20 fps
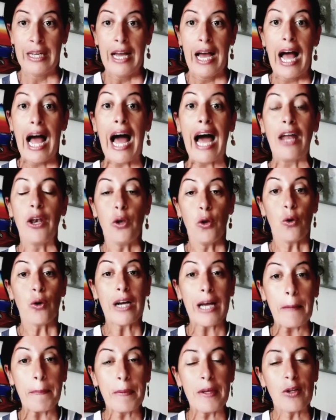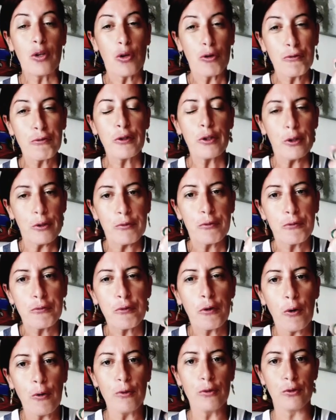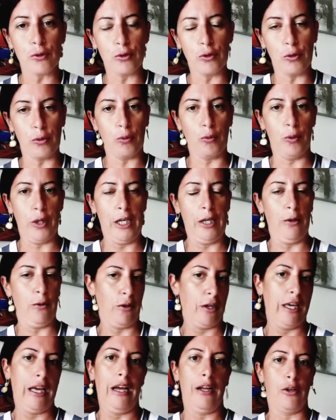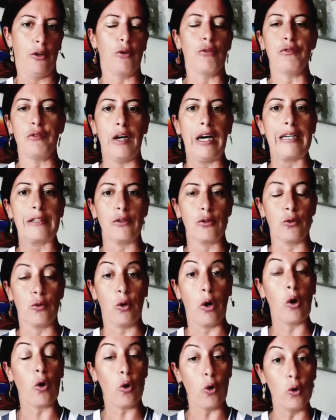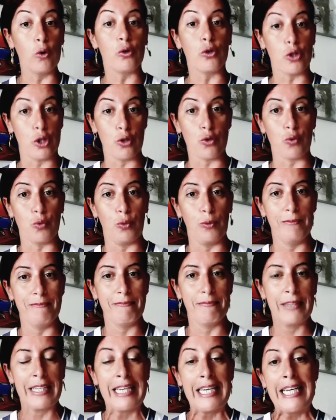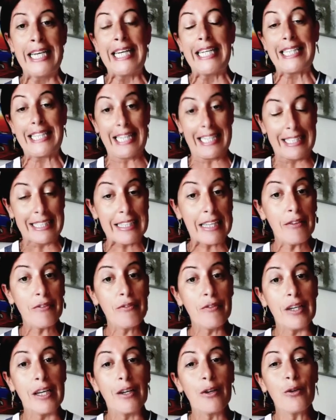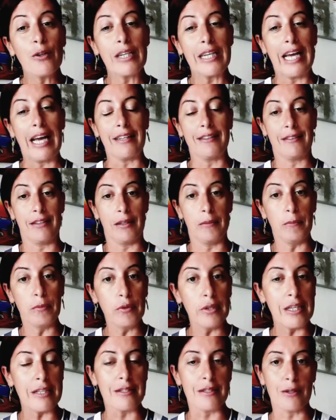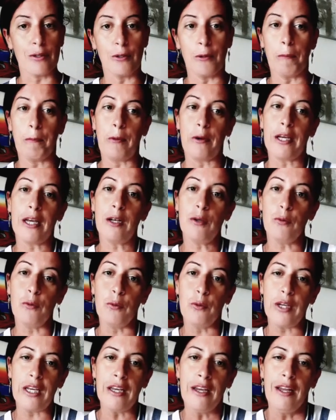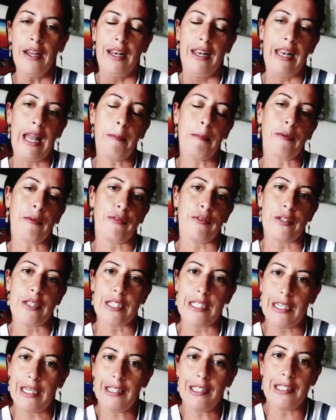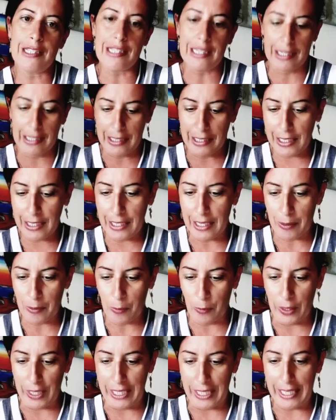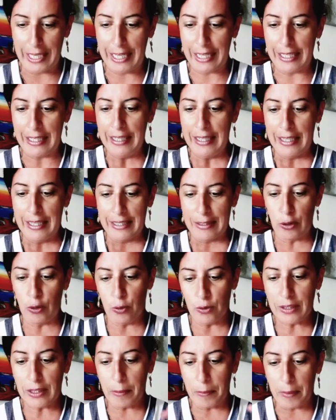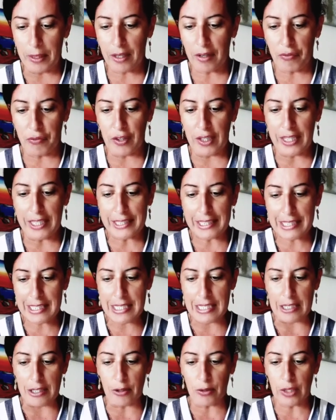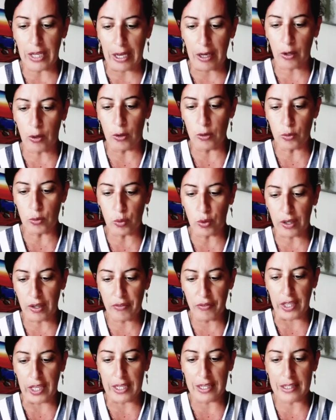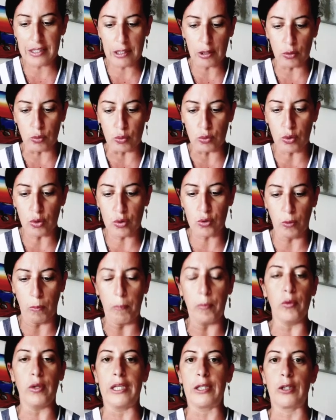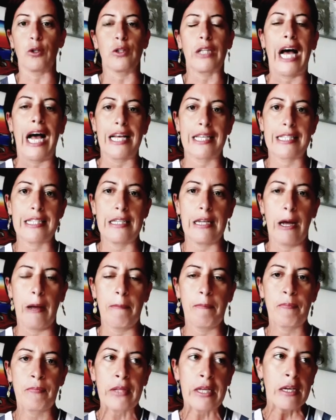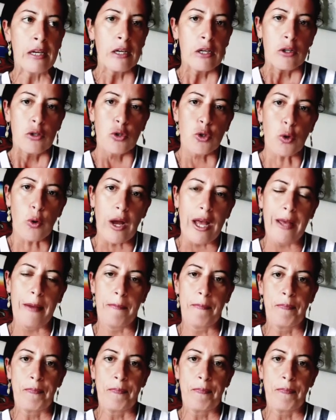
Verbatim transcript: hanno capito fino in fondo quello che hanno fatto con Gesù Tant'è vero che attribuiscono poi a lui la profezia di Zaccaria, quella non temere figlia di Sion, ecco il tuo re viene seduto su un puledro d'asina. Cioè,